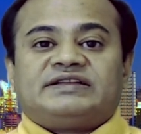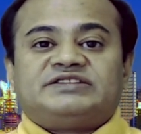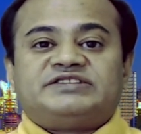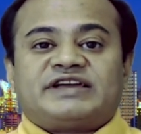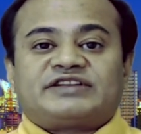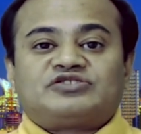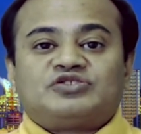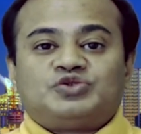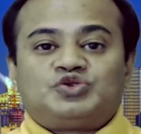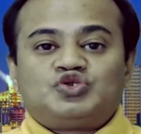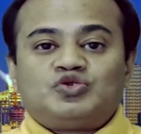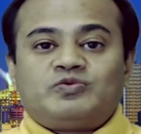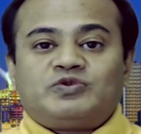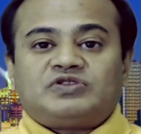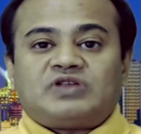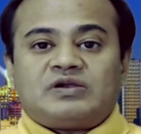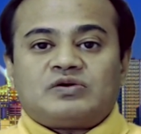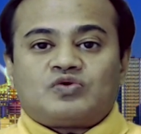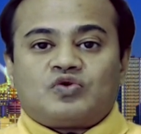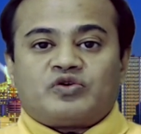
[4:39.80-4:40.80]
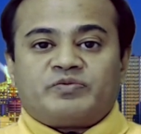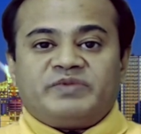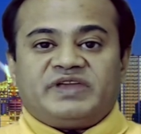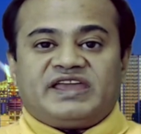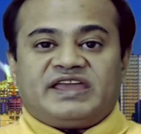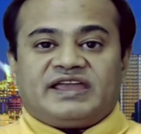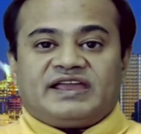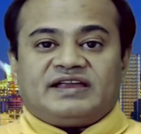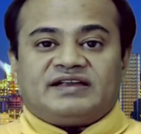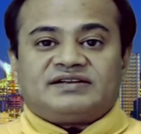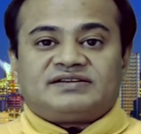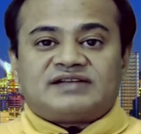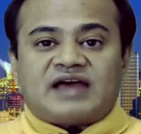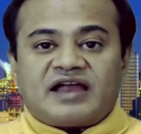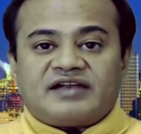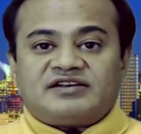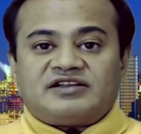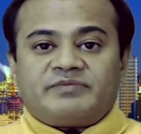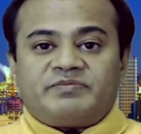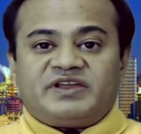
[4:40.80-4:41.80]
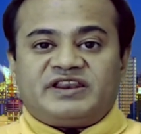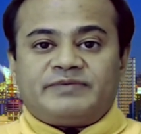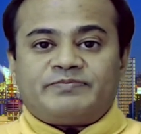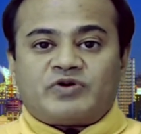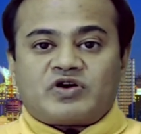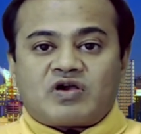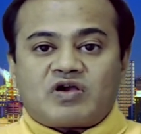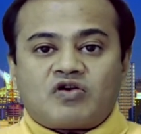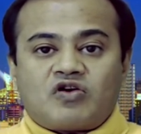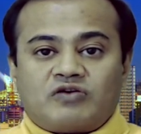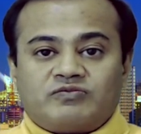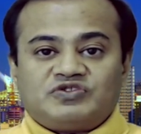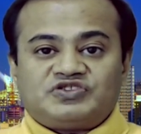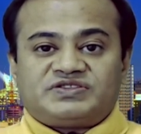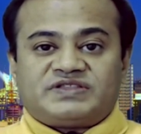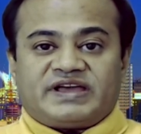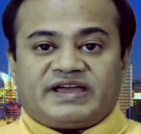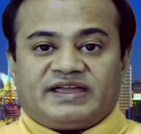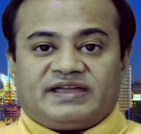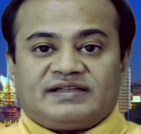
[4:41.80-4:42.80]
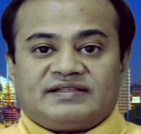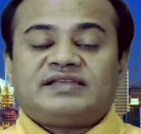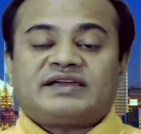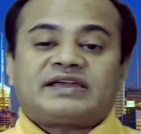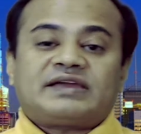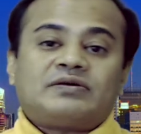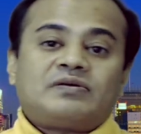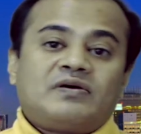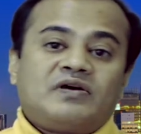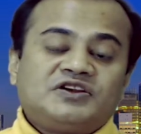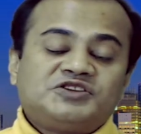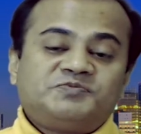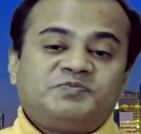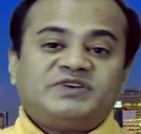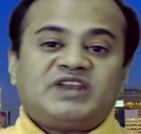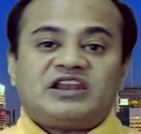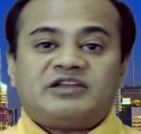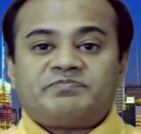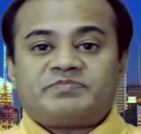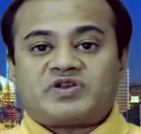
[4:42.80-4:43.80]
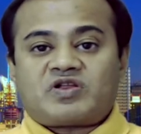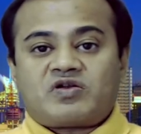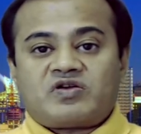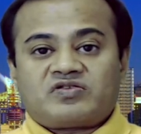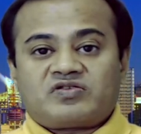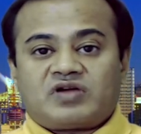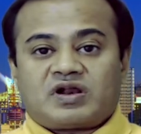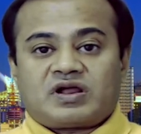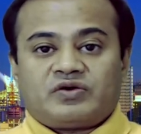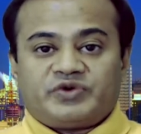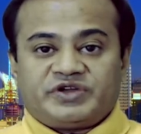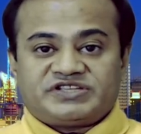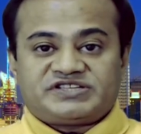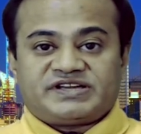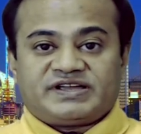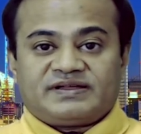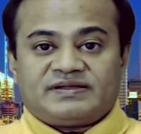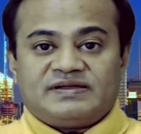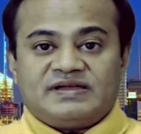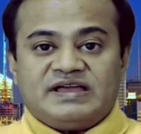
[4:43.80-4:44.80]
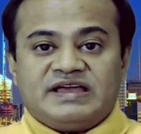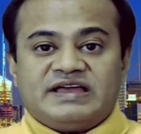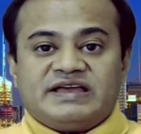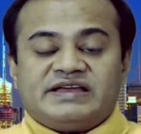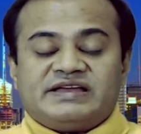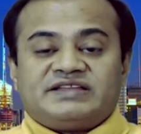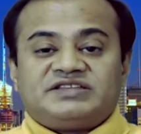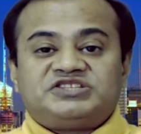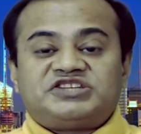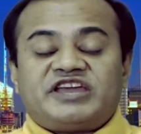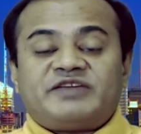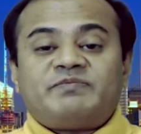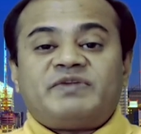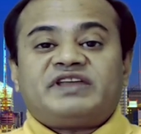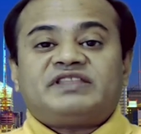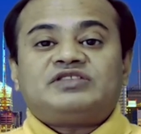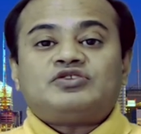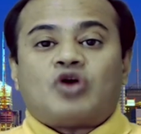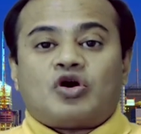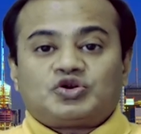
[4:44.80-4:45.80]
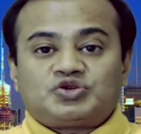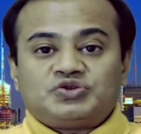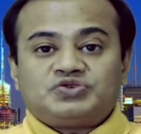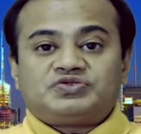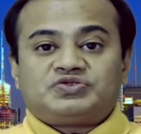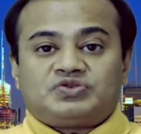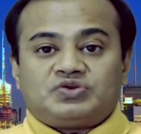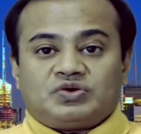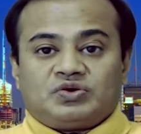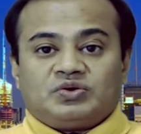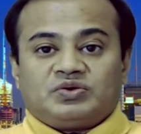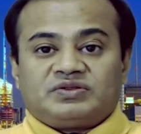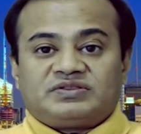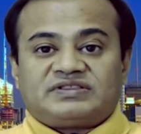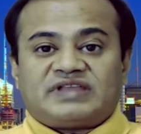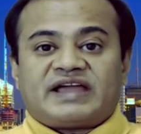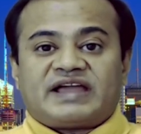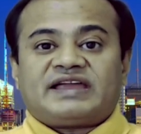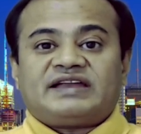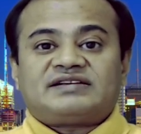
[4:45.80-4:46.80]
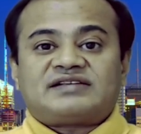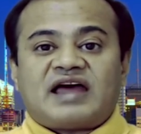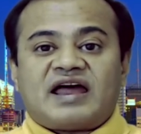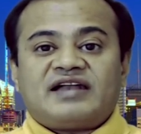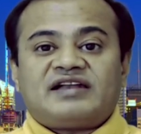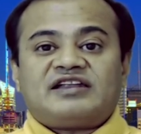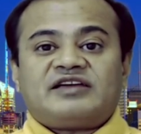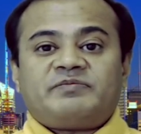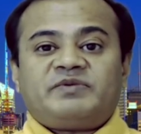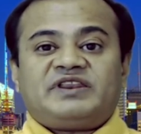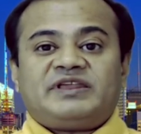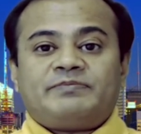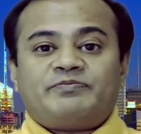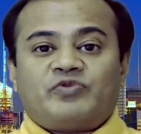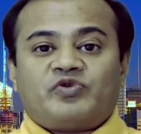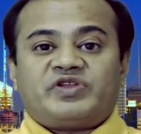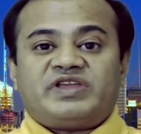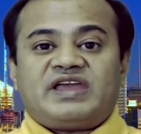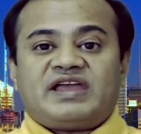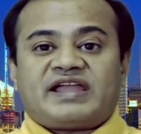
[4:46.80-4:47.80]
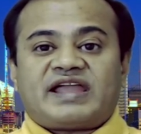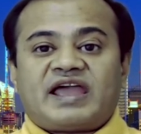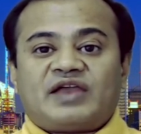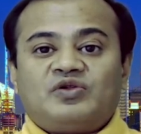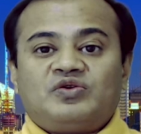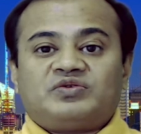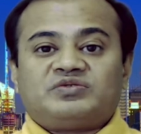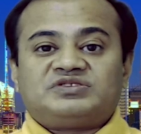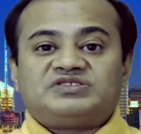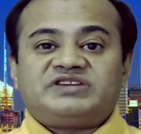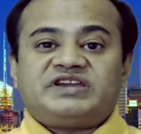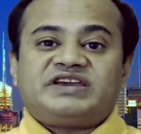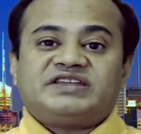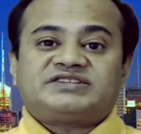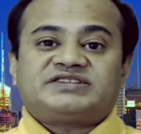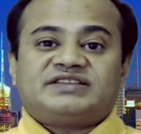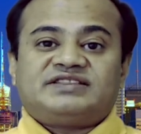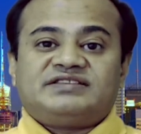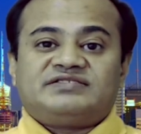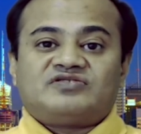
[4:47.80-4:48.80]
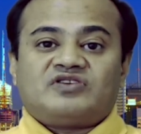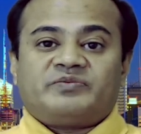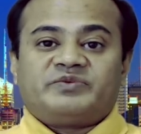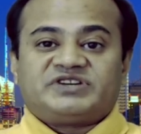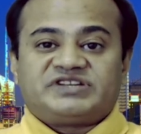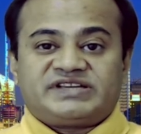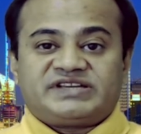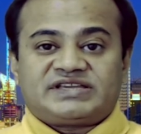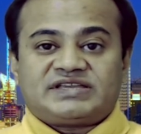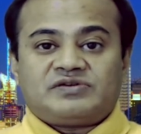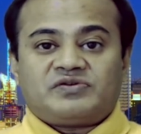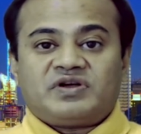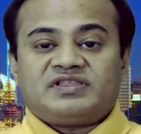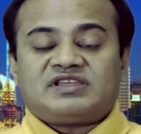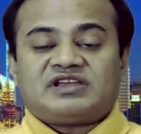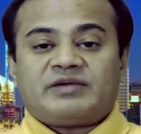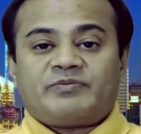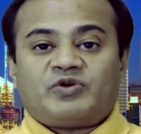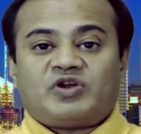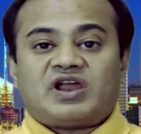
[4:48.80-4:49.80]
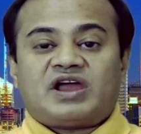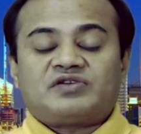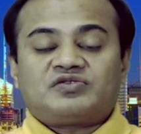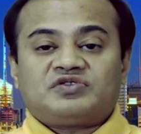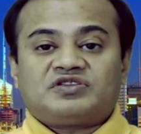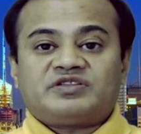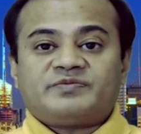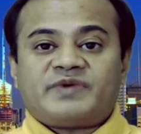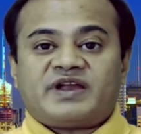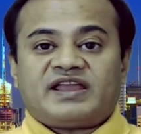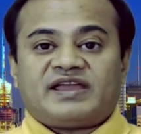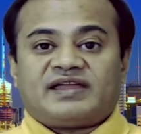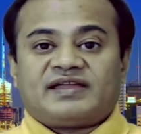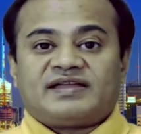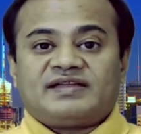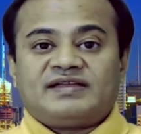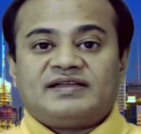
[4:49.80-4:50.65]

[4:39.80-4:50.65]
যে একজন যুবদল কর্মীকে ডান্ডাবেরি পরানো অবস্থায় তাকে হসপিটালে প্রেরণ করা হয়েছে যেই ব্যক্তি অসুস্থ তাকে ডান্ডাবেরি পরিয়ে কেন চিকিৎসা দিতে হবে সে কি ওখান থেকে পলায়ন করতে পারে